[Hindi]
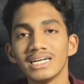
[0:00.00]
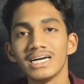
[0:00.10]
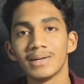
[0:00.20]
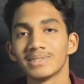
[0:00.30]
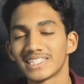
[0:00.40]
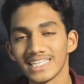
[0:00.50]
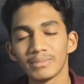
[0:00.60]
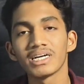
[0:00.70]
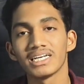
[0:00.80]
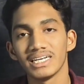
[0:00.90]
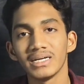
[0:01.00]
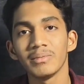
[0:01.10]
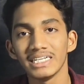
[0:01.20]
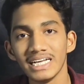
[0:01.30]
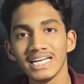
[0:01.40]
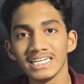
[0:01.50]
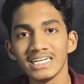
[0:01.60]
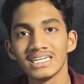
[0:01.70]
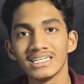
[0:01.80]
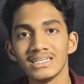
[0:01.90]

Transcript: ना अब असलियत में करने की बारी आएगी ना